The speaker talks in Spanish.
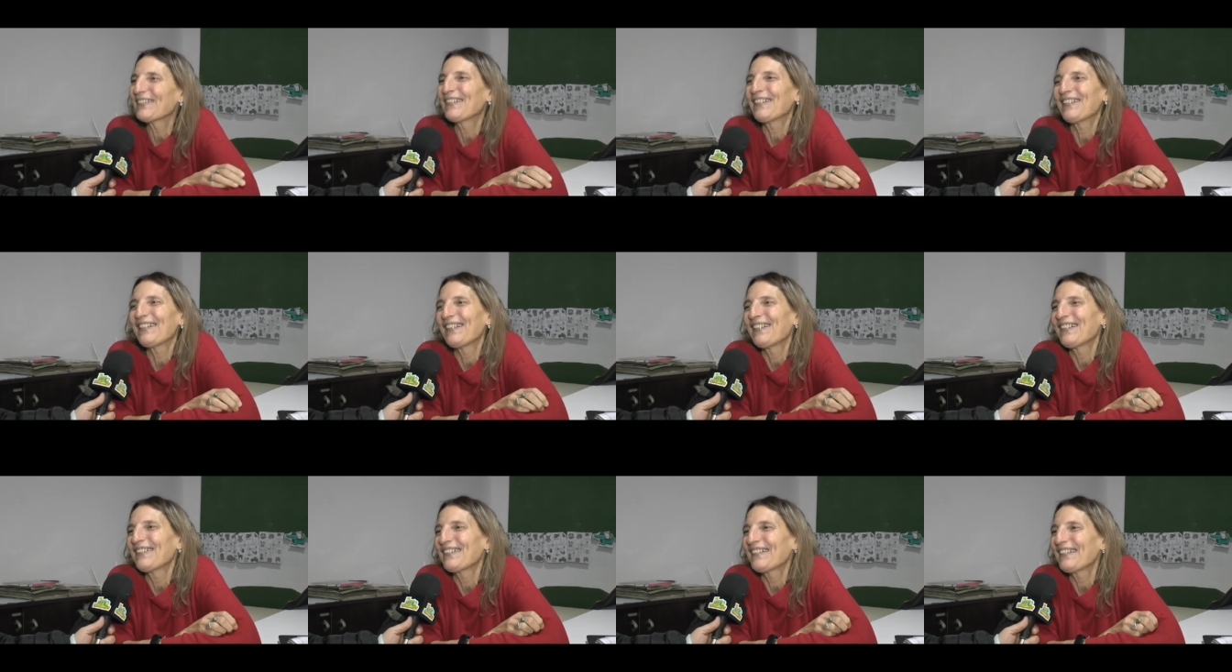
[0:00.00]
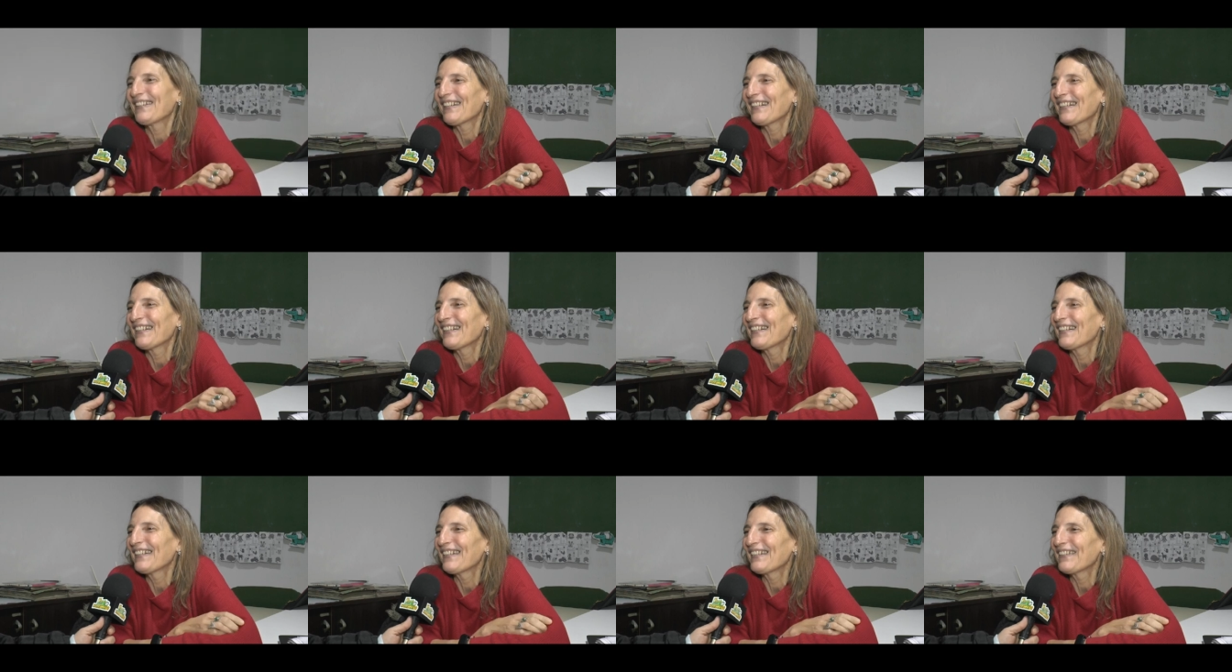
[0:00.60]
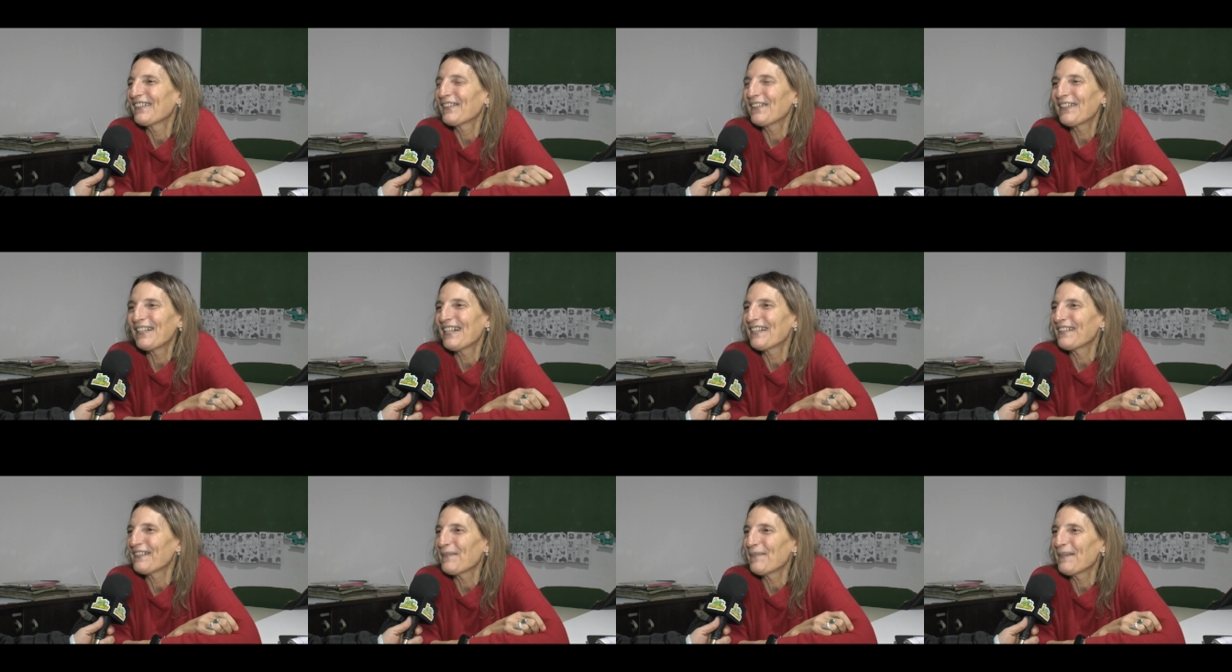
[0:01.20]
eh, así que toda
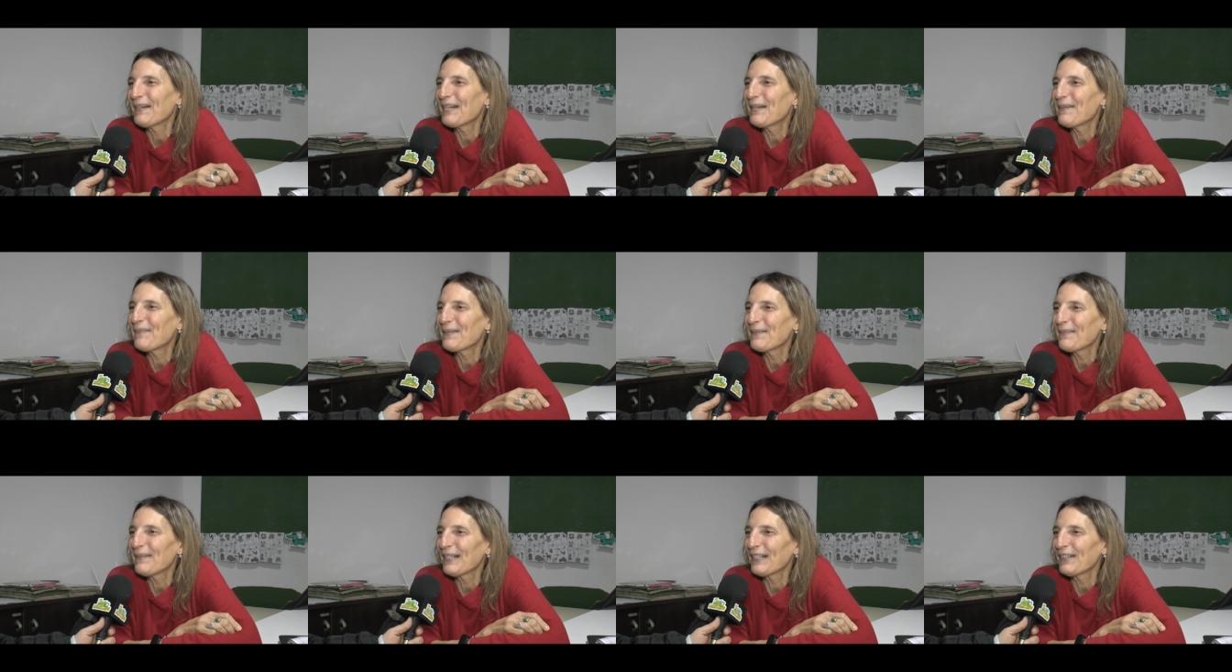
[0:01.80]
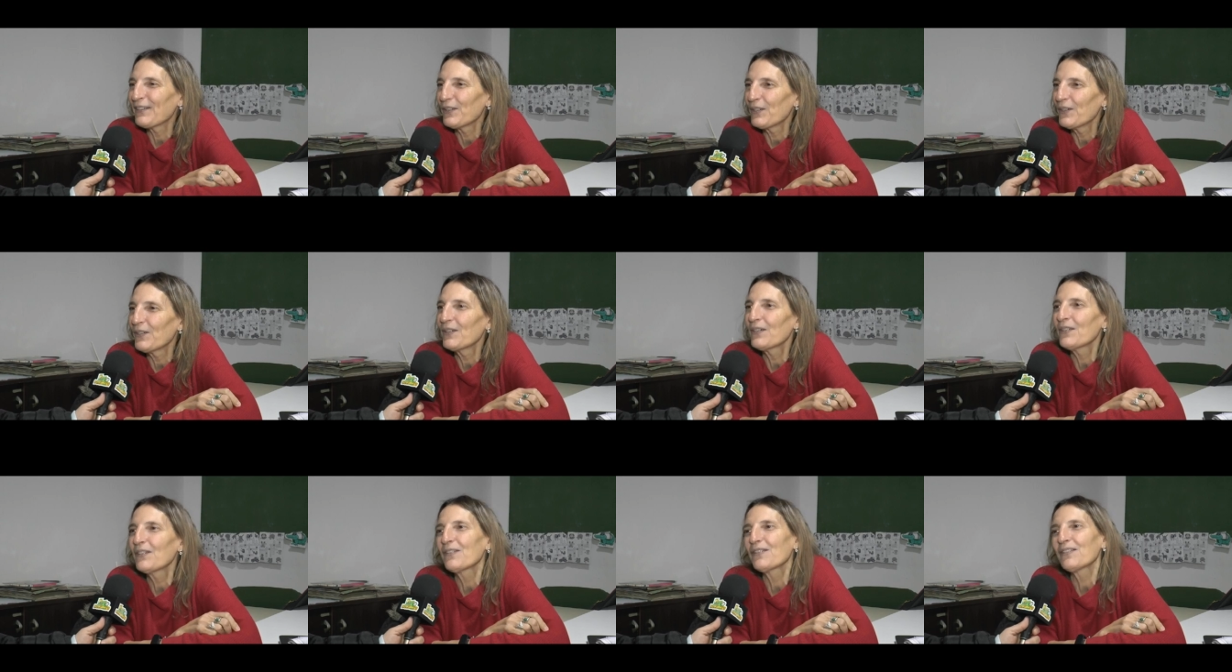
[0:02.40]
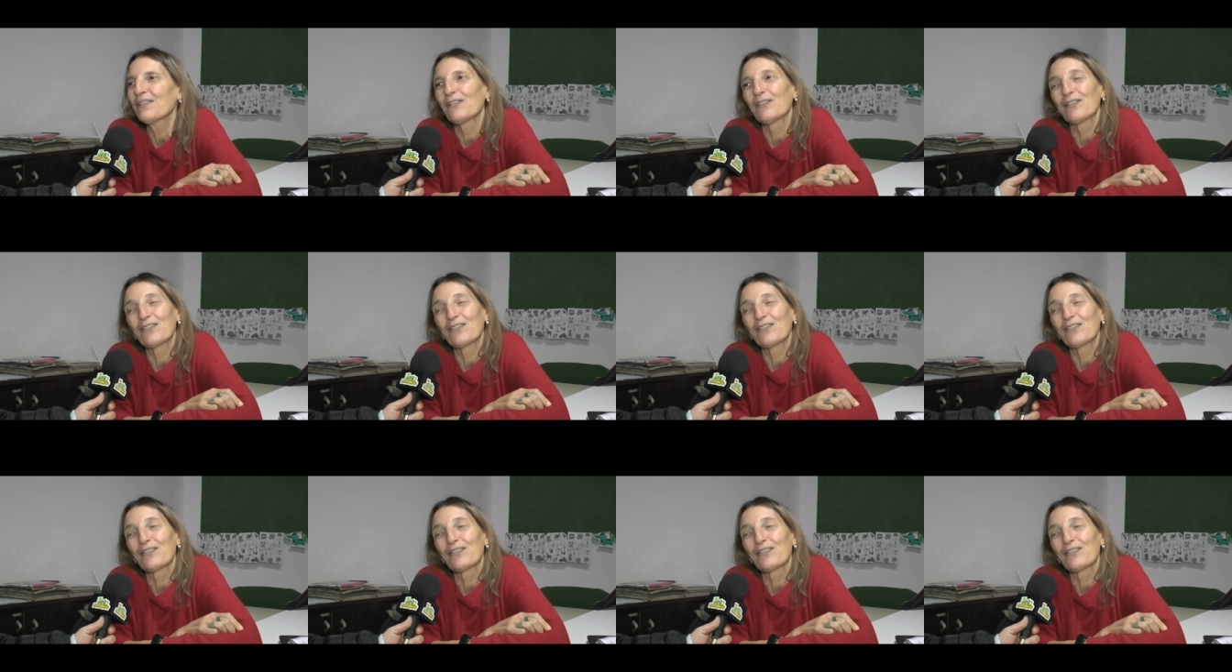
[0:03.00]
la semana preparándonos,